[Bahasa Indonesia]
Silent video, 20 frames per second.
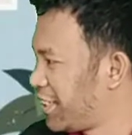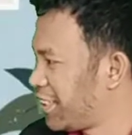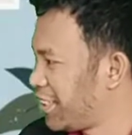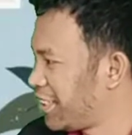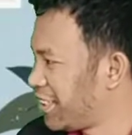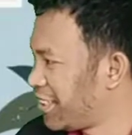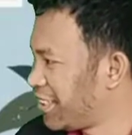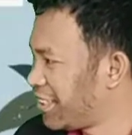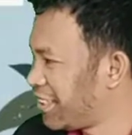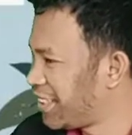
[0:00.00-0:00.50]

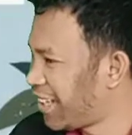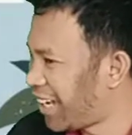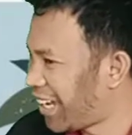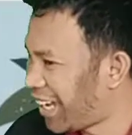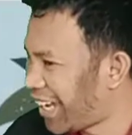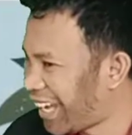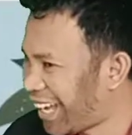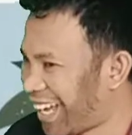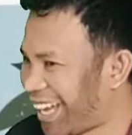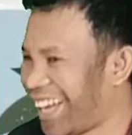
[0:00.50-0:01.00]

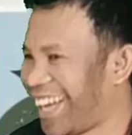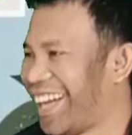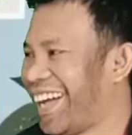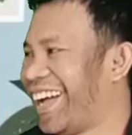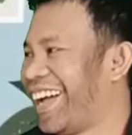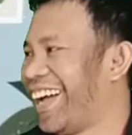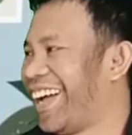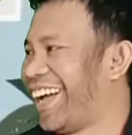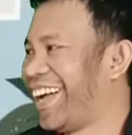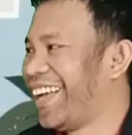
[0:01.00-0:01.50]
guru.
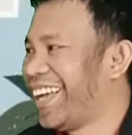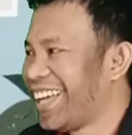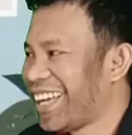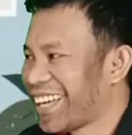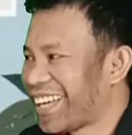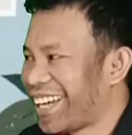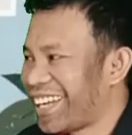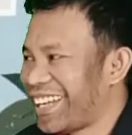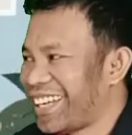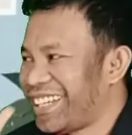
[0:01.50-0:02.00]
Ah,
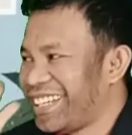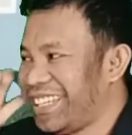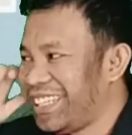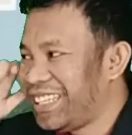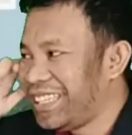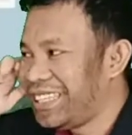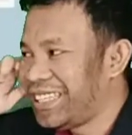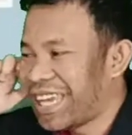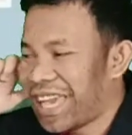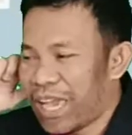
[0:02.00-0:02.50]
kadang
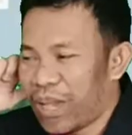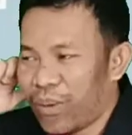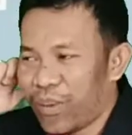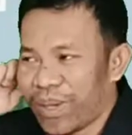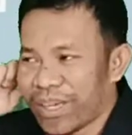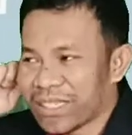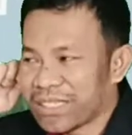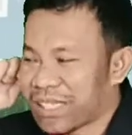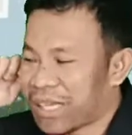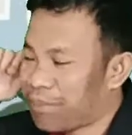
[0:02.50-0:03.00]

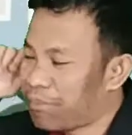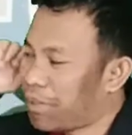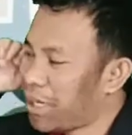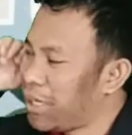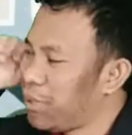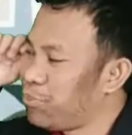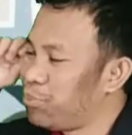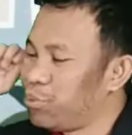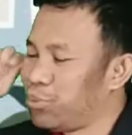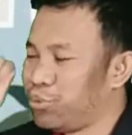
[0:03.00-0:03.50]
dijewer sama
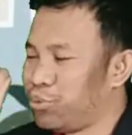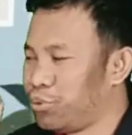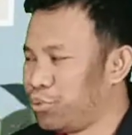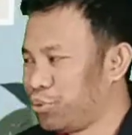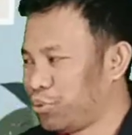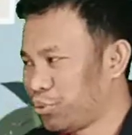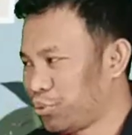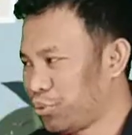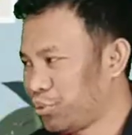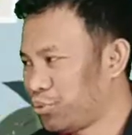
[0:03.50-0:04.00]
ibu
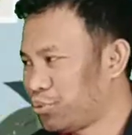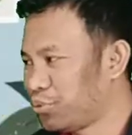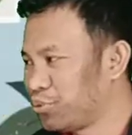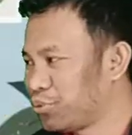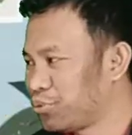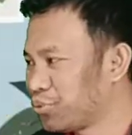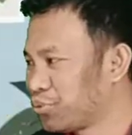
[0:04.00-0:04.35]
guru.